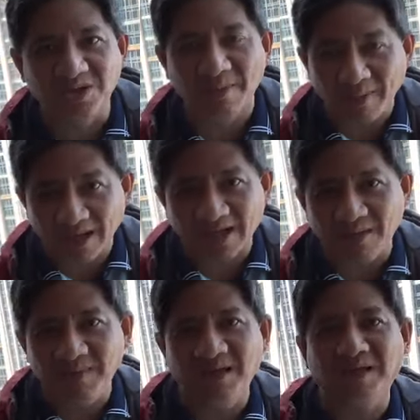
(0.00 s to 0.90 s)

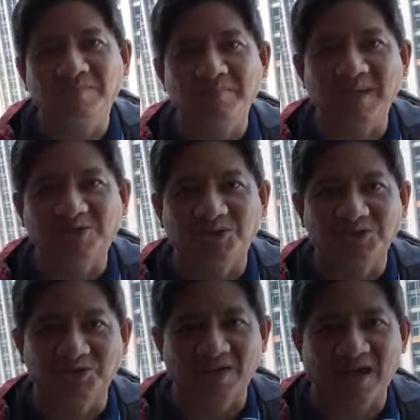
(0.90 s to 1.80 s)
Napakaraming nagpa-picture
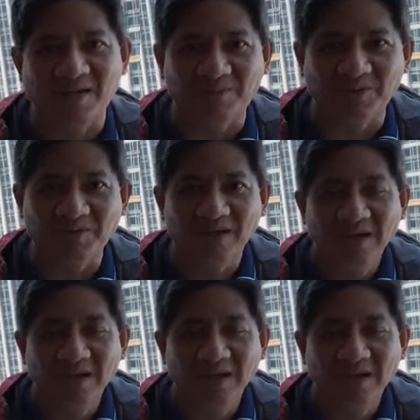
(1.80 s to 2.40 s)
doon kahapon.